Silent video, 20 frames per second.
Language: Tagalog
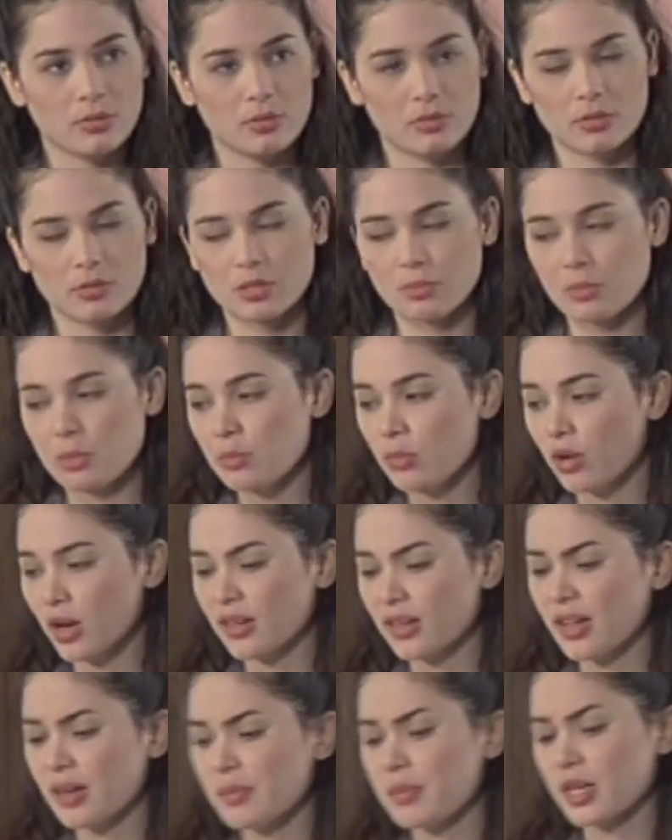Sabihin mo kay
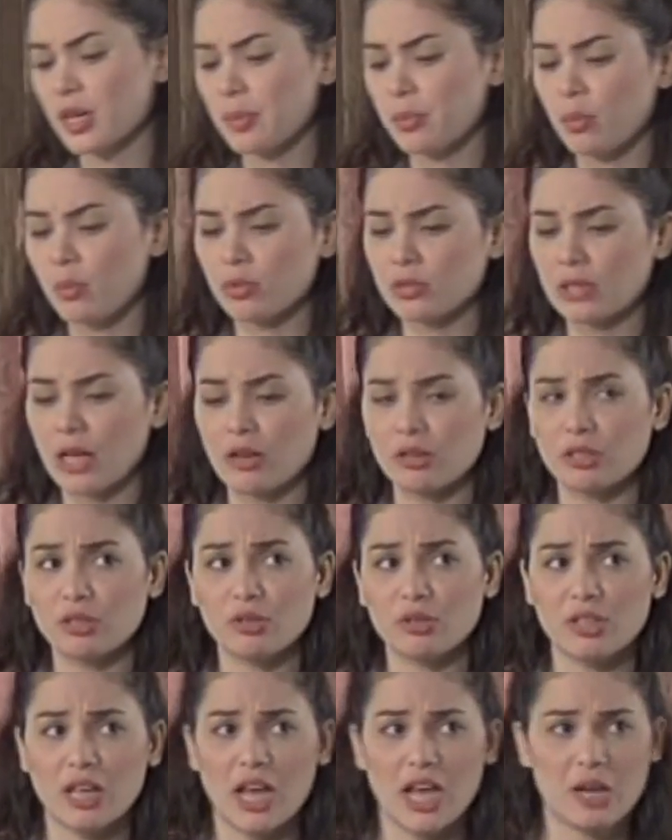Naimir na pumunta ako dito,
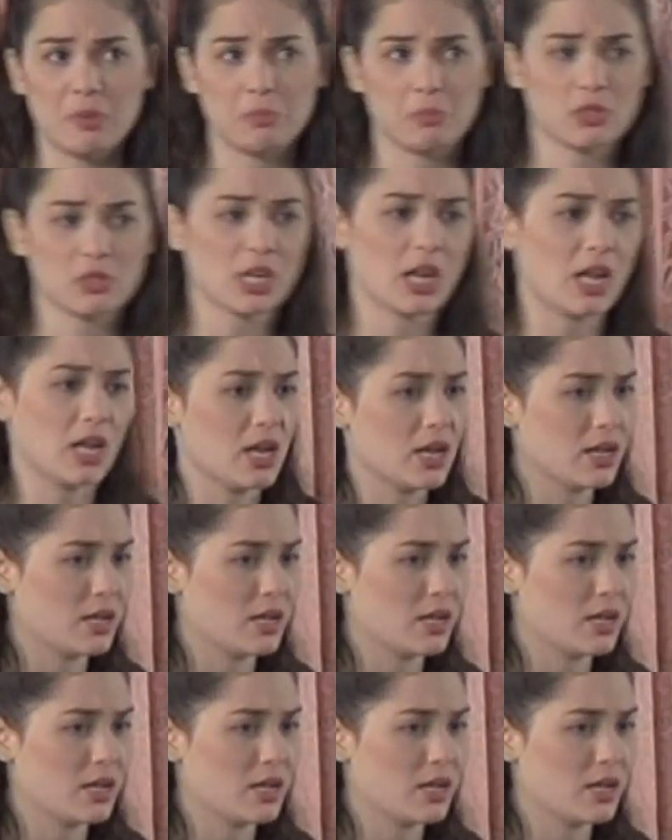hinahanap ko siya.